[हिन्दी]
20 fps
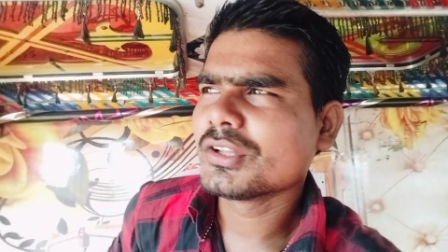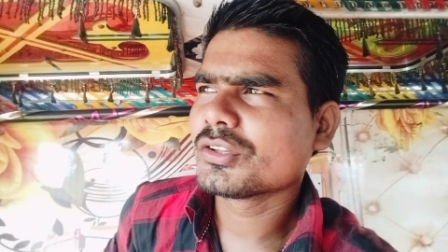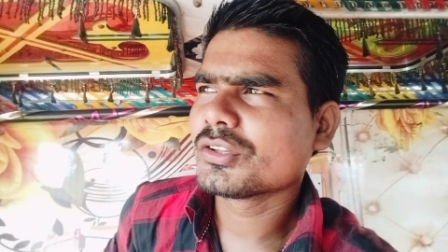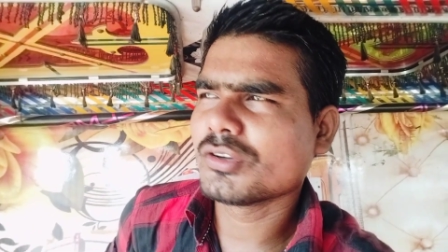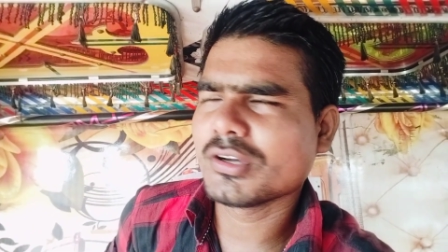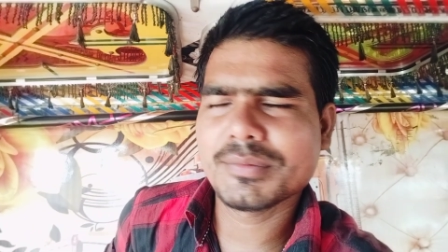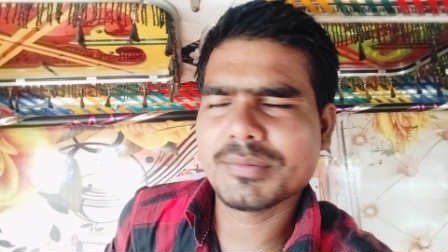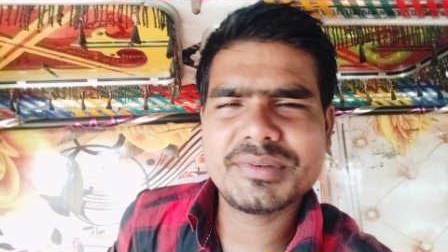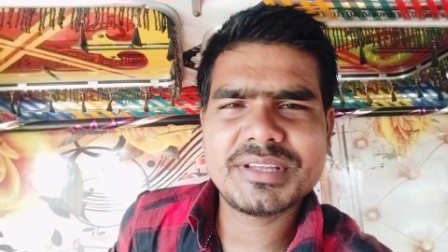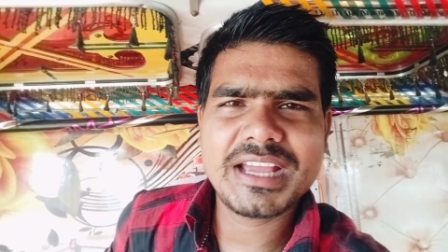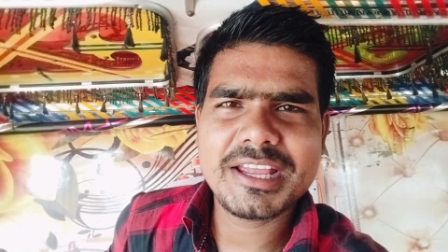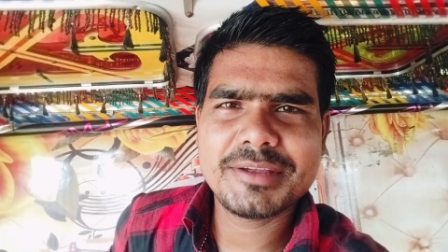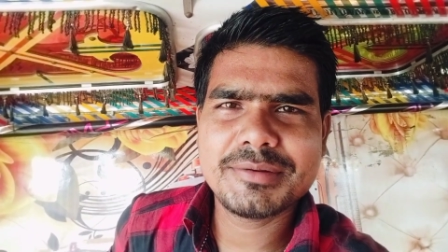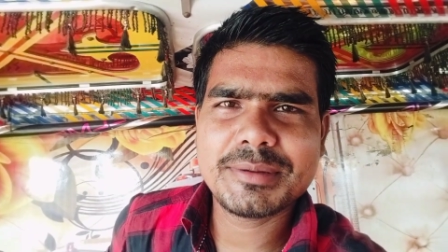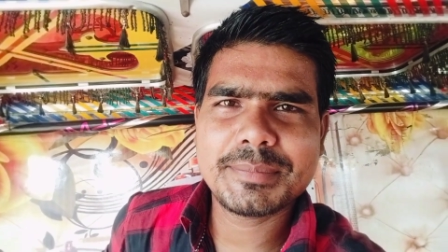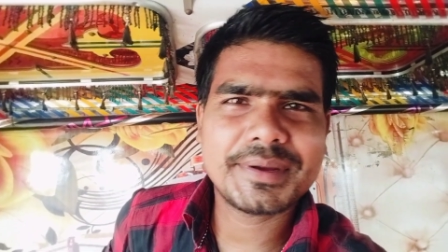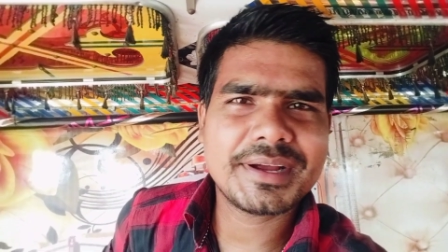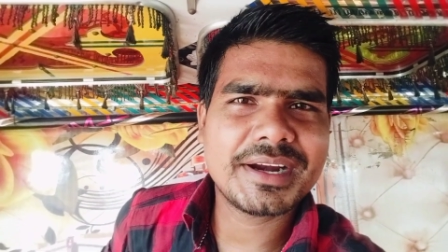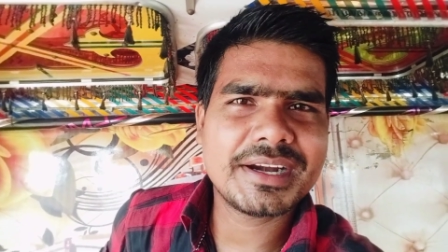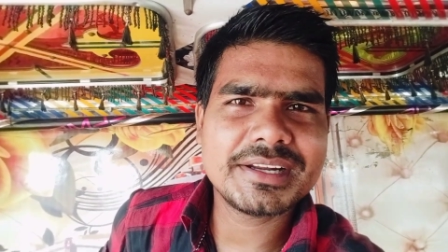तो अभी हाईवे
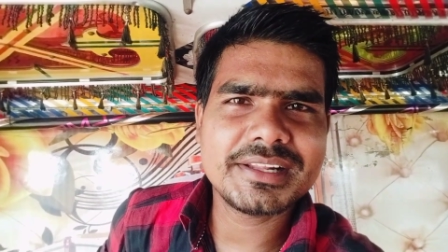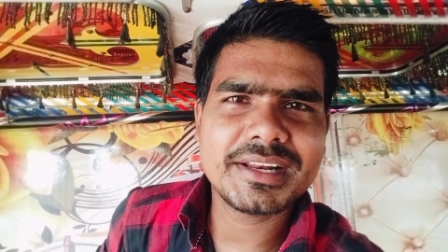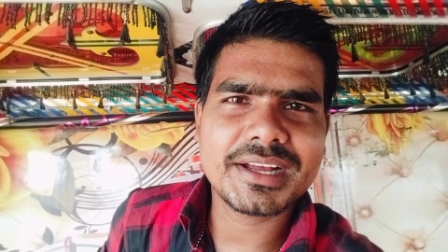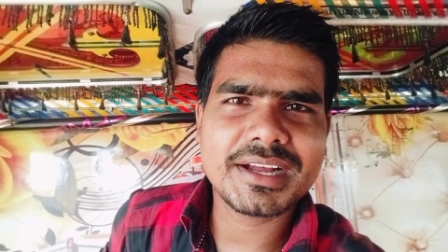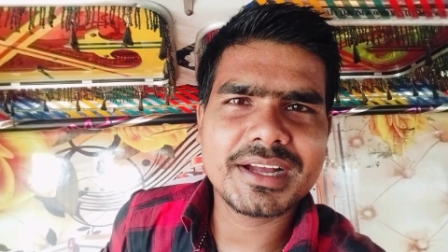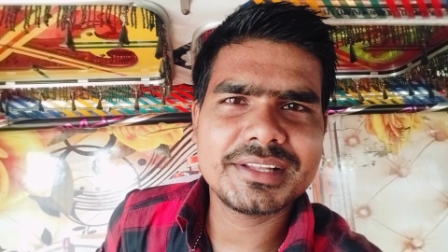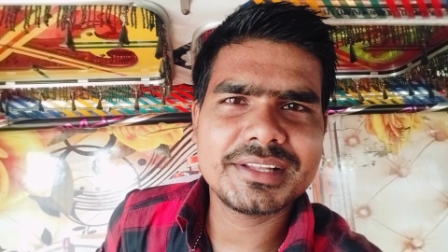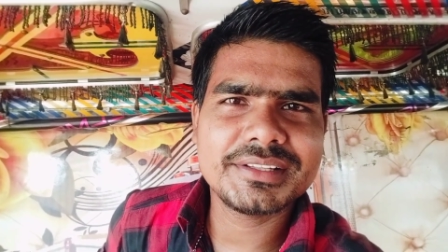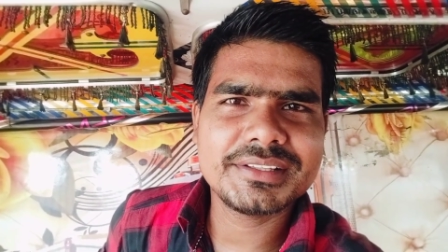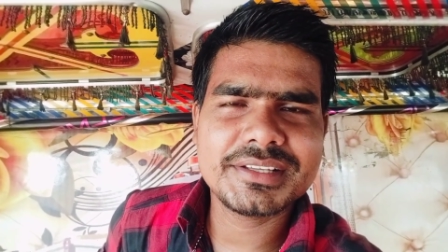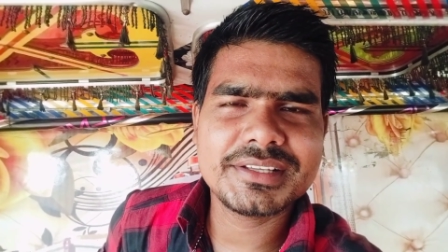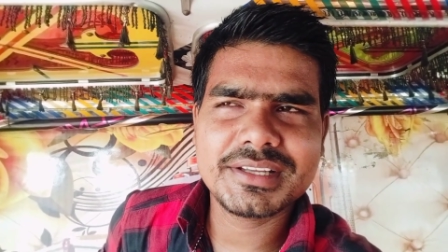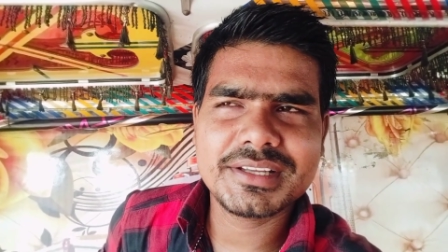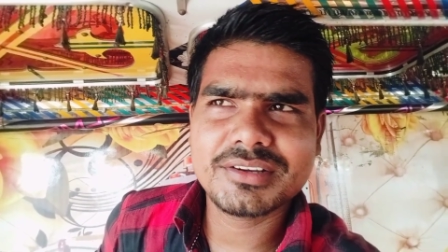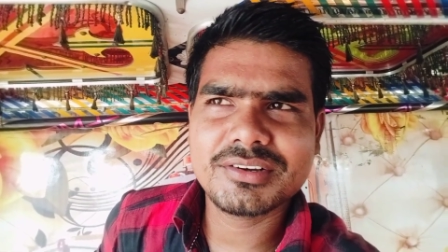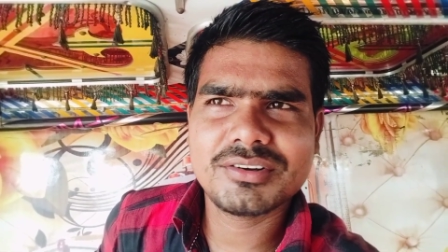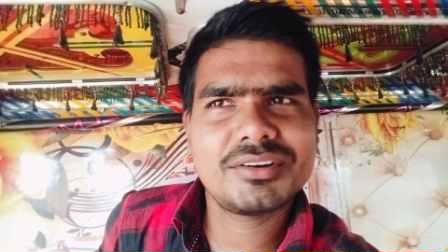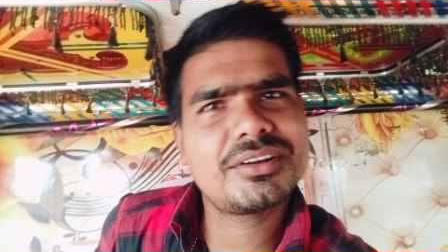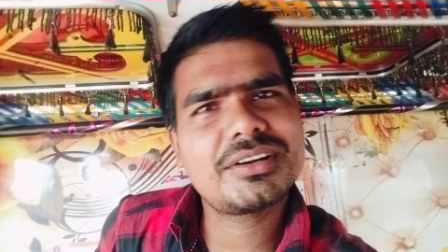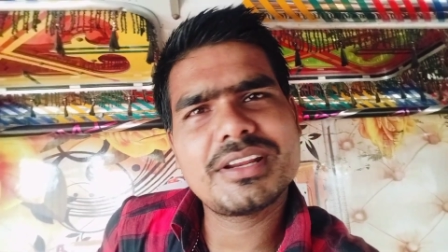पर गाड़ी लगा दी
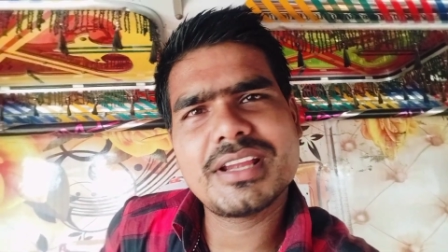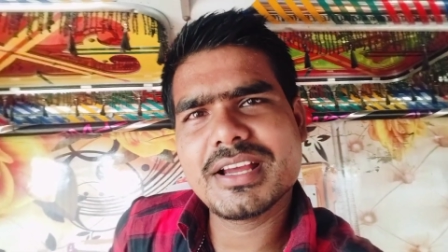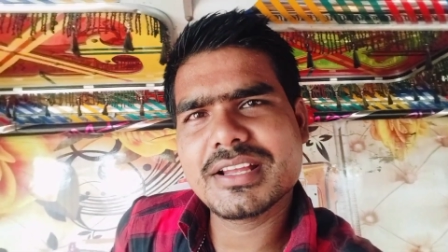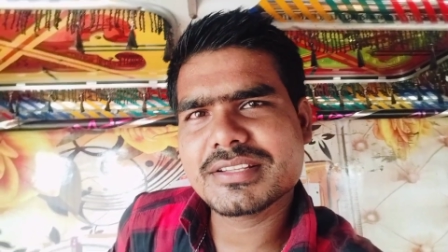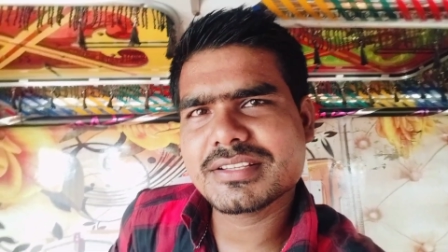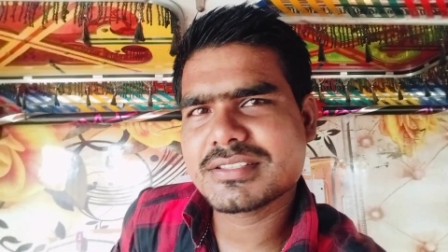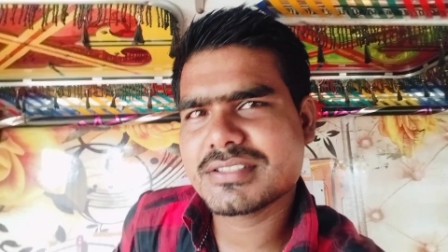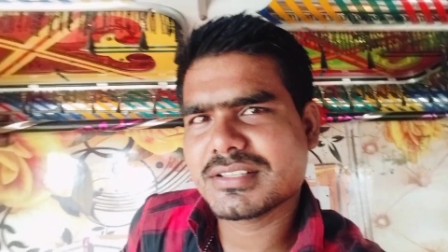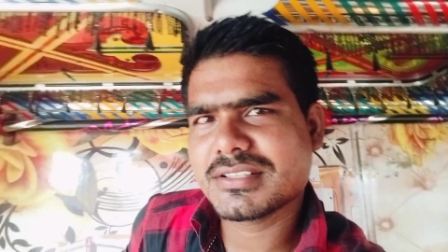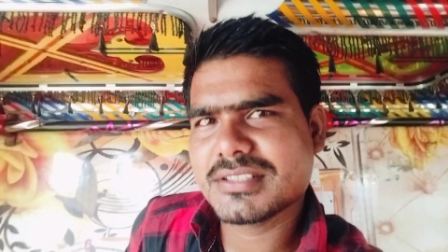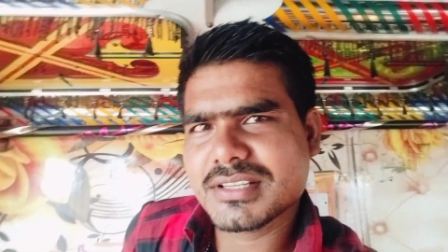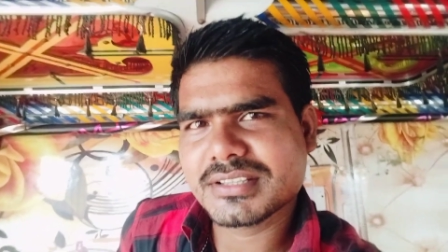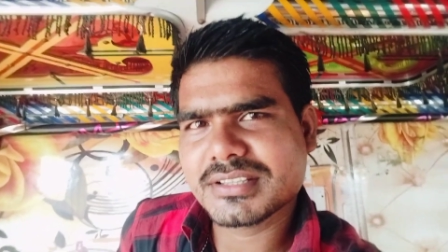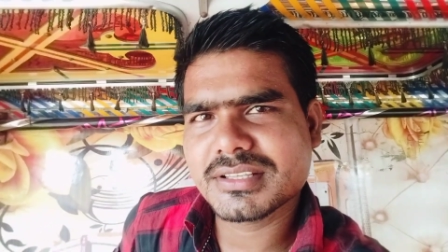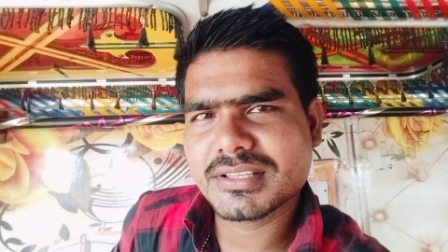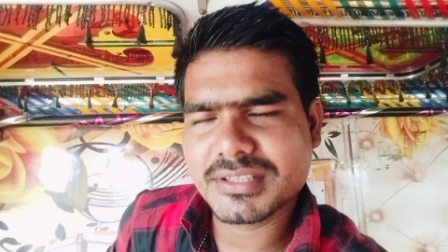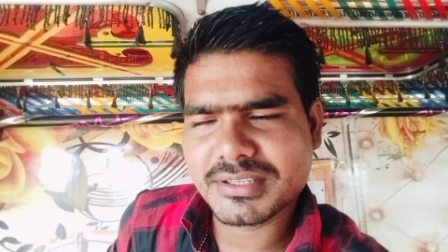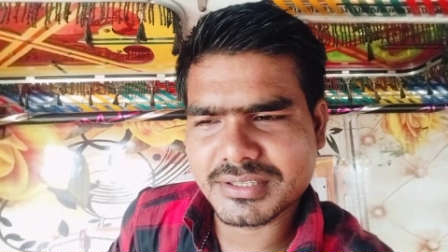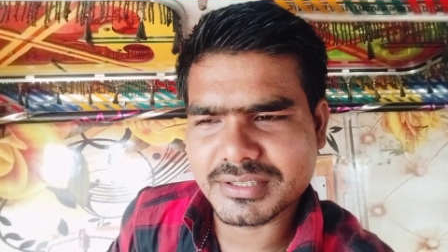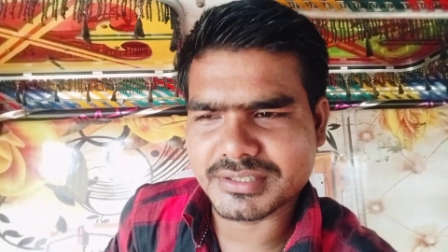है और यहाँ से चल
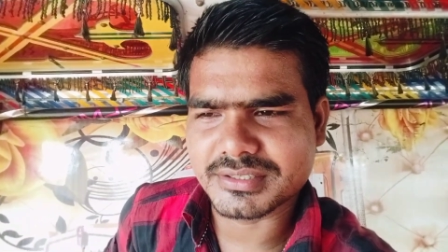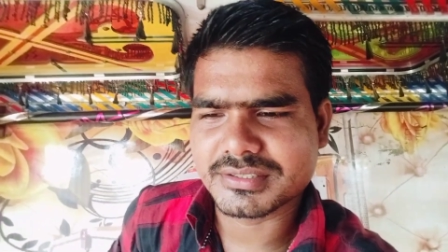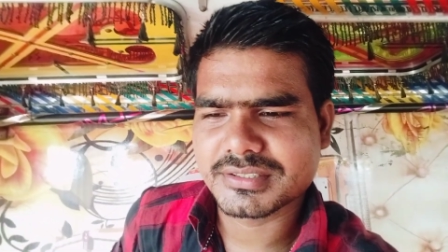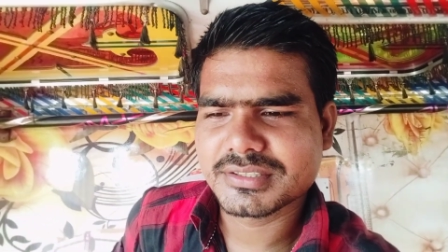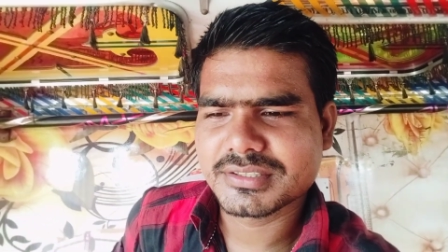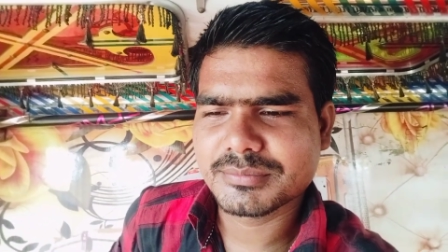जाते हैं घर